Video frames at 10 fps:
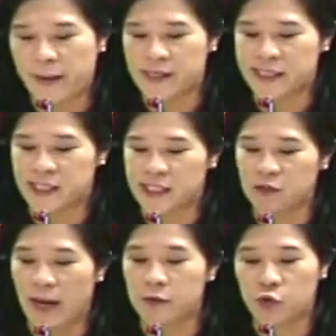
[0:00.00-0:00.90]
本席
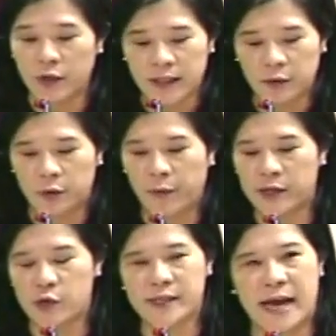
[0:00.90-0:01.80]
希望所有的与
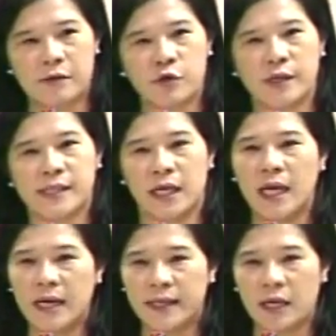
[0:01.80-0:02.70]
会专家学者